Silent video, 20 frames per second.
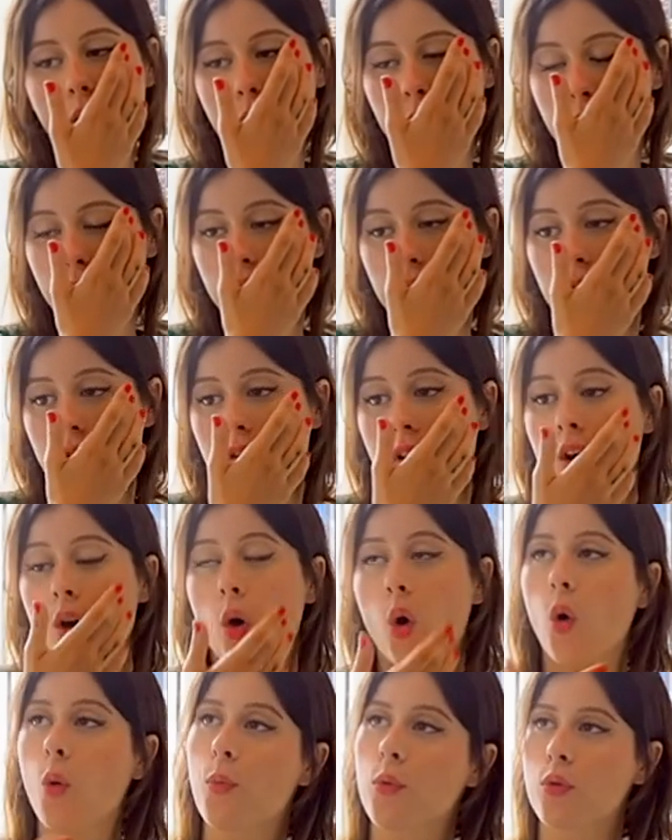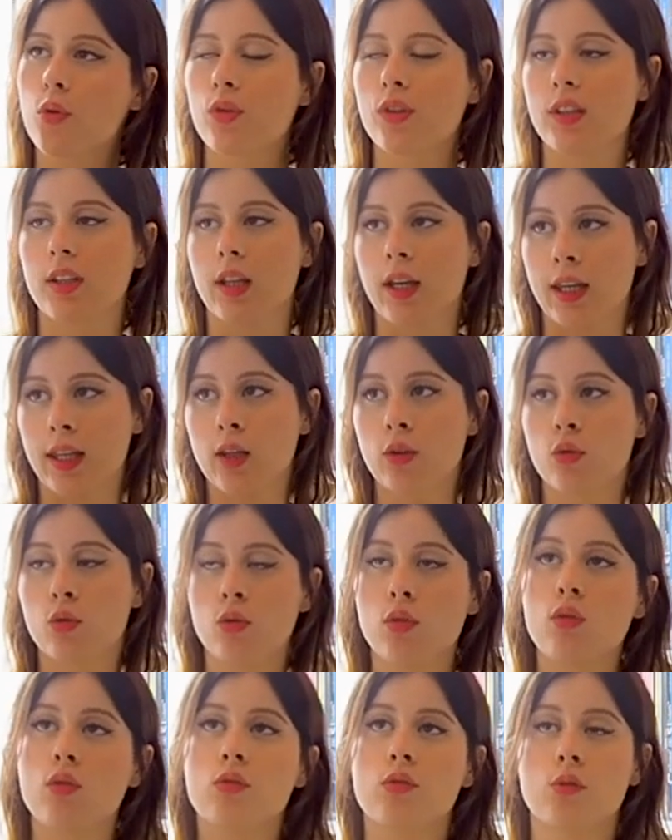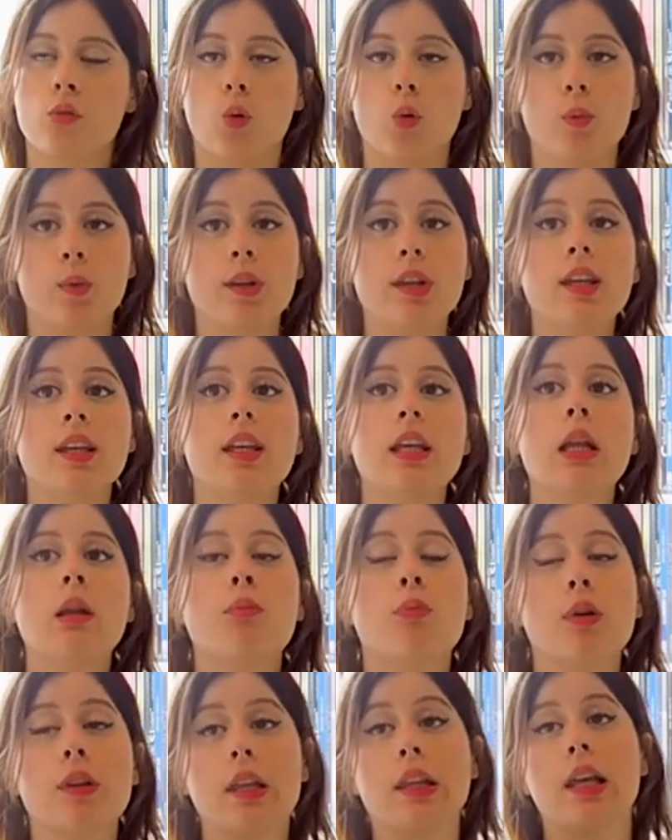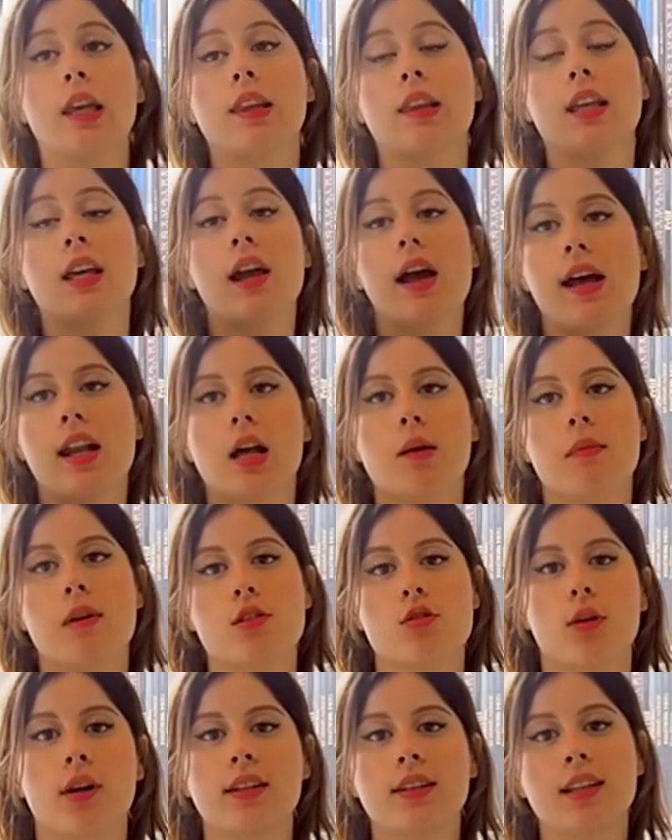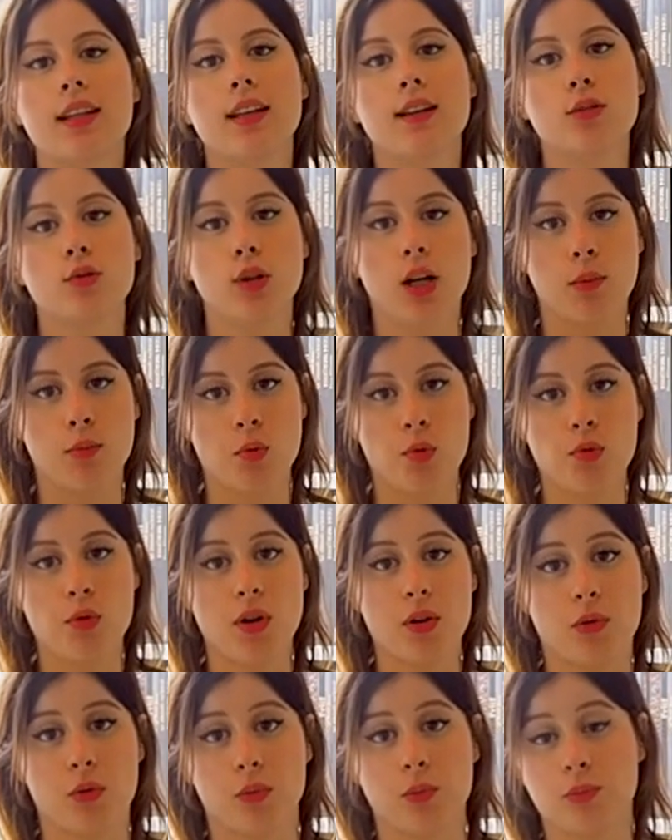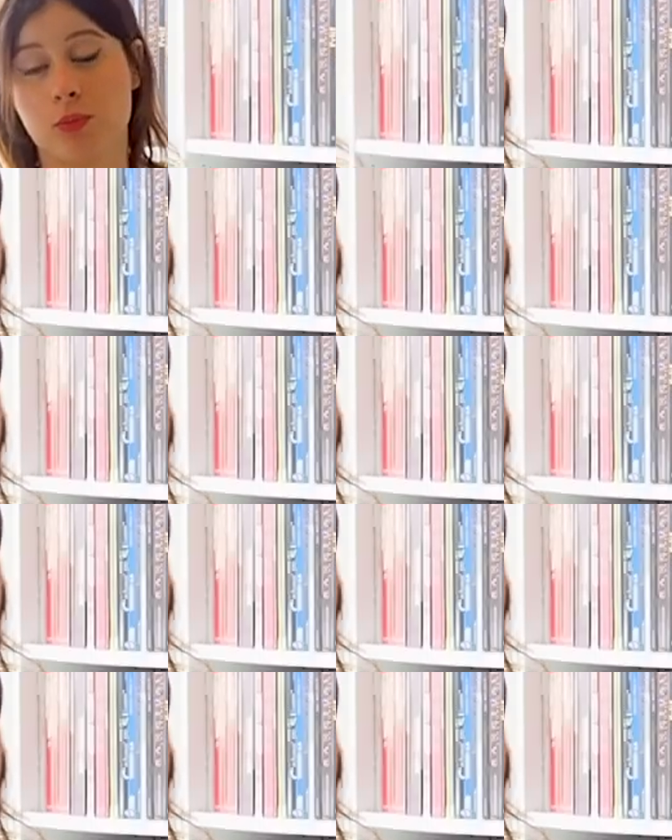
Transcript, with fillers: en France, on peut considérer que ce hobby, il peut s'adresser à la majorité de la population.